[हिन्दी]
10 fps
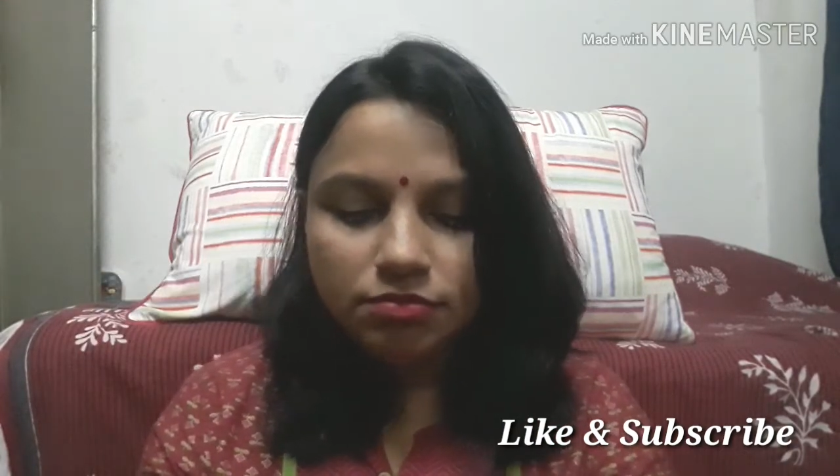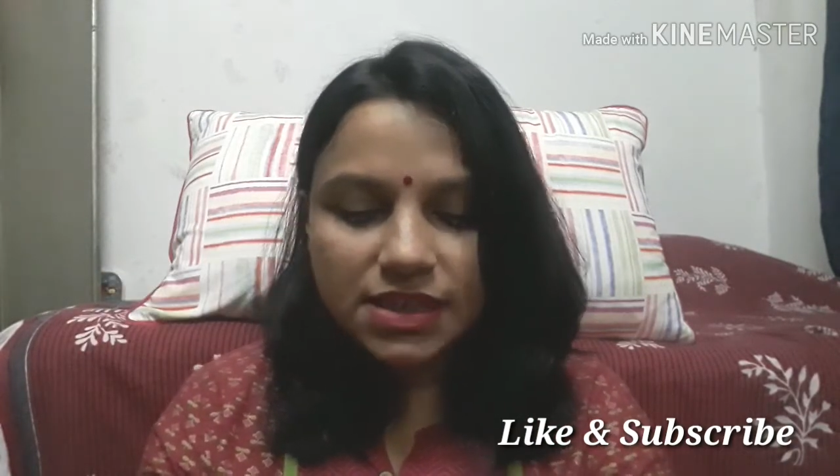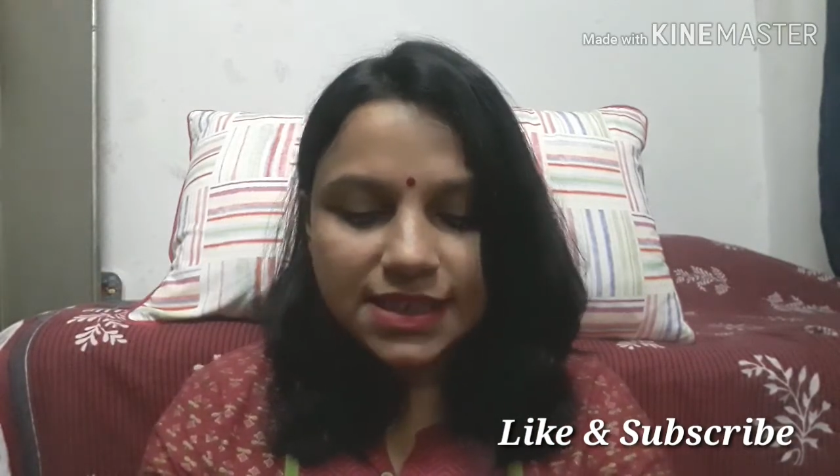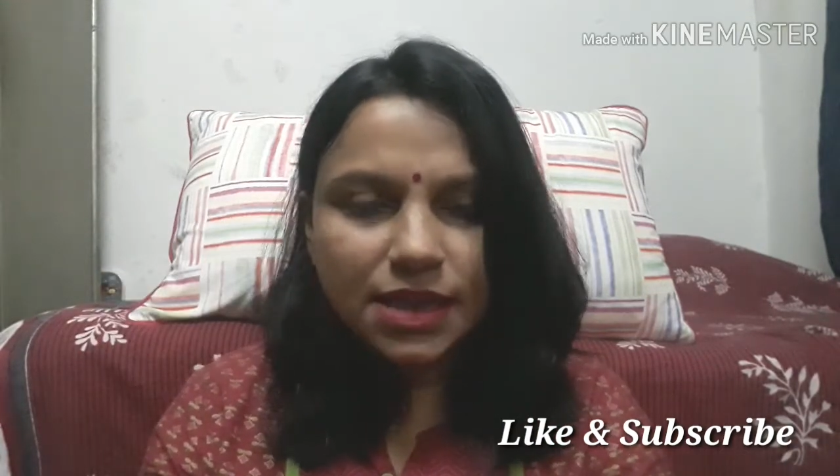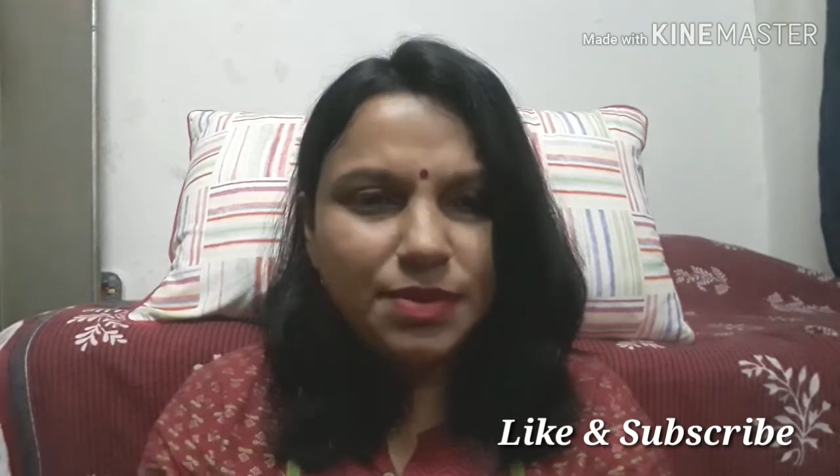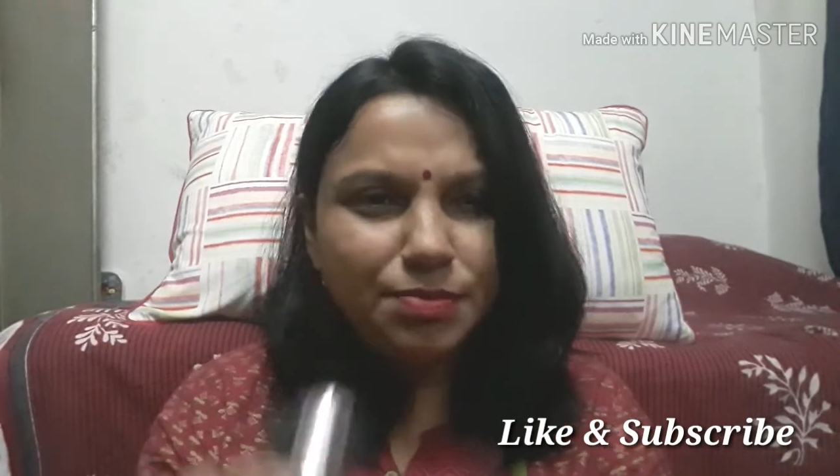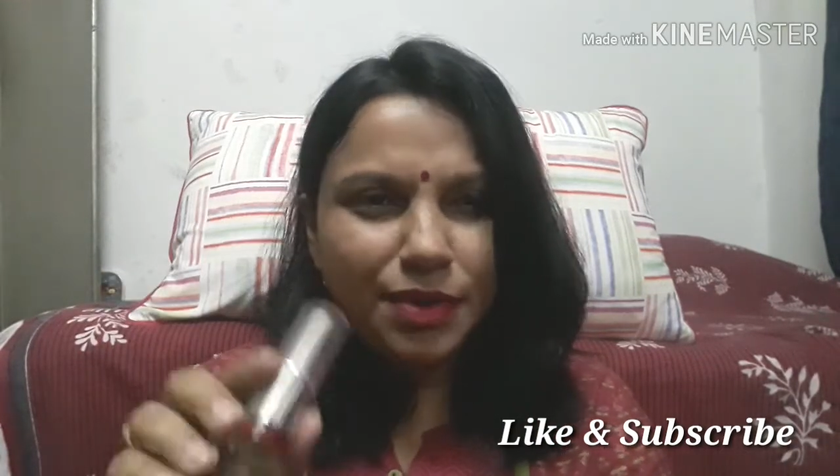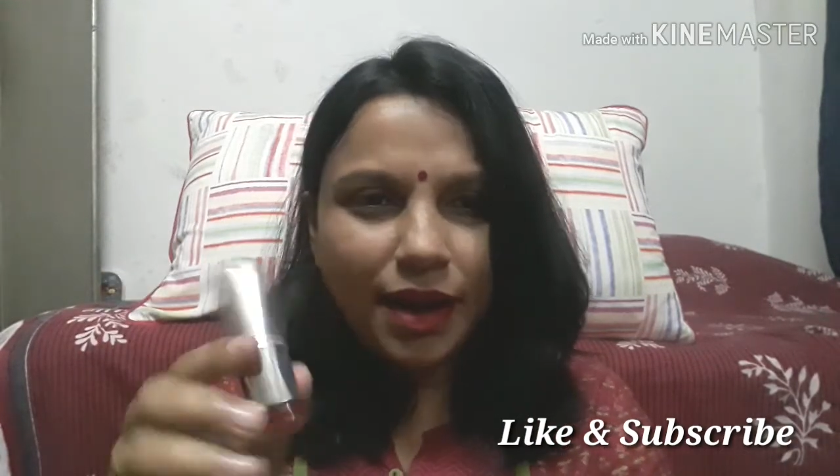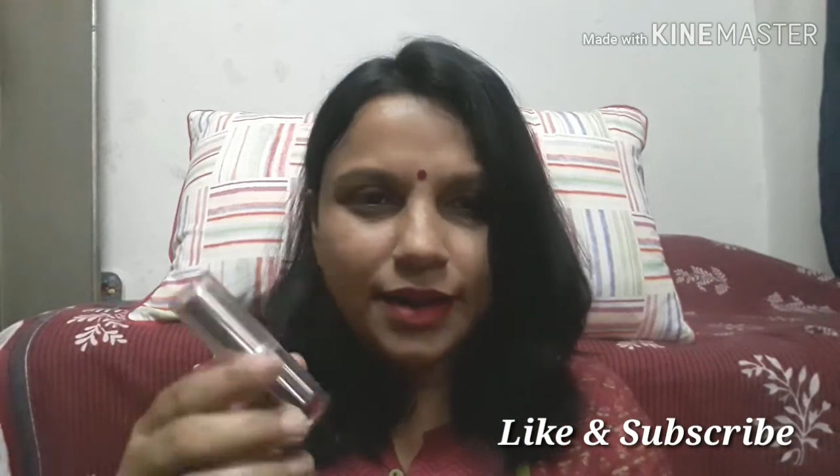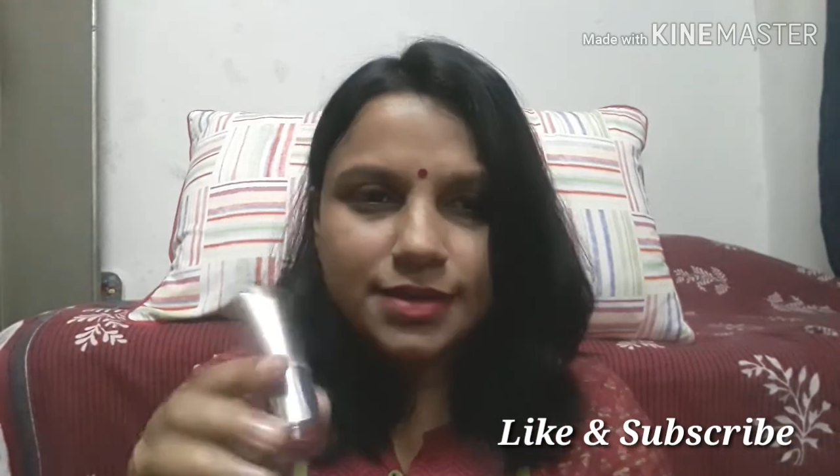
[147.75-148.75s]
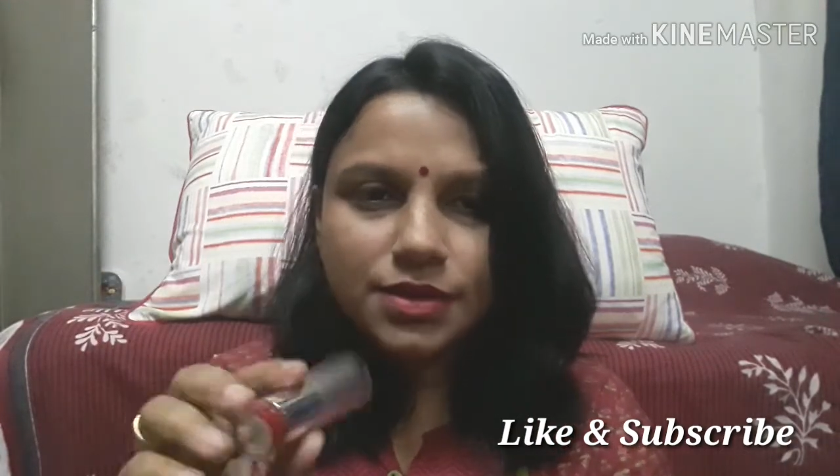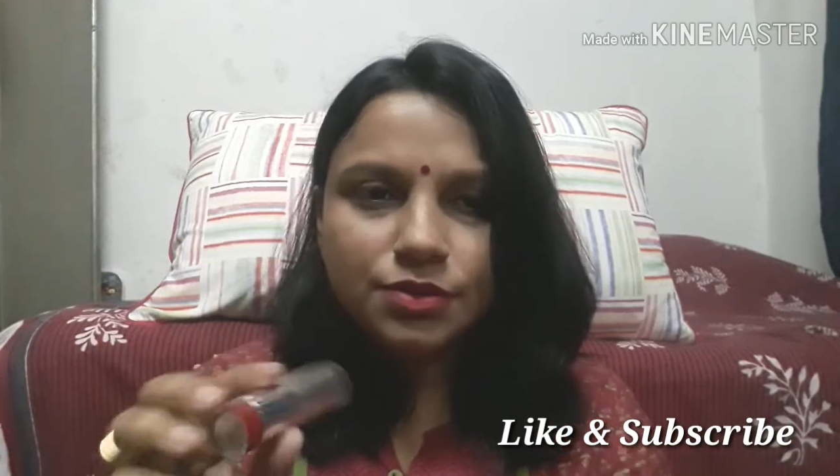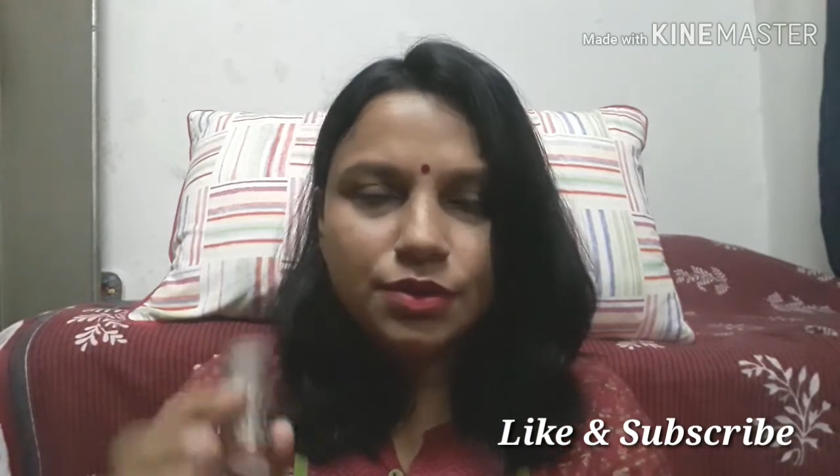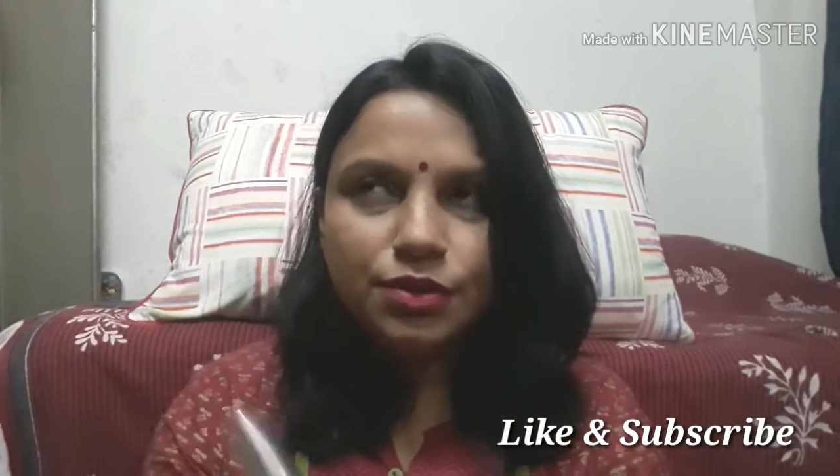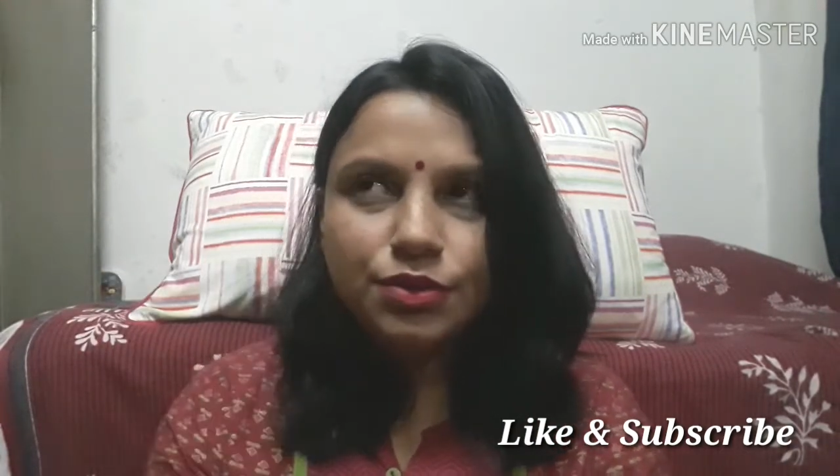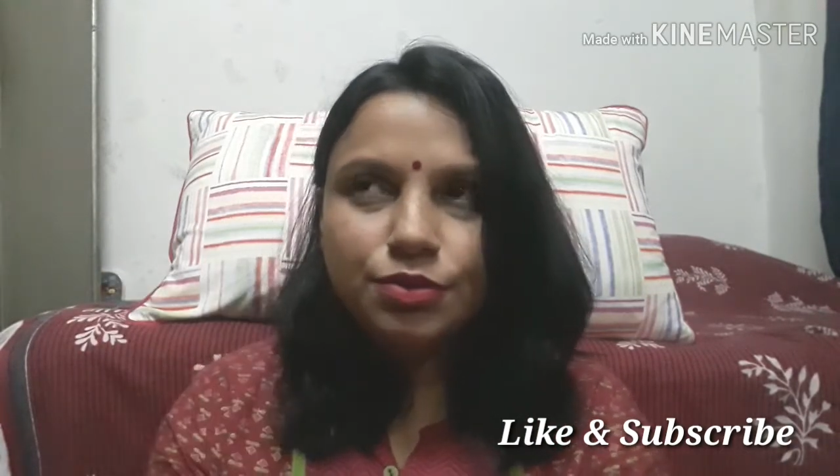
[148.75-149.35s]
इसकी भी प्राइस यू नो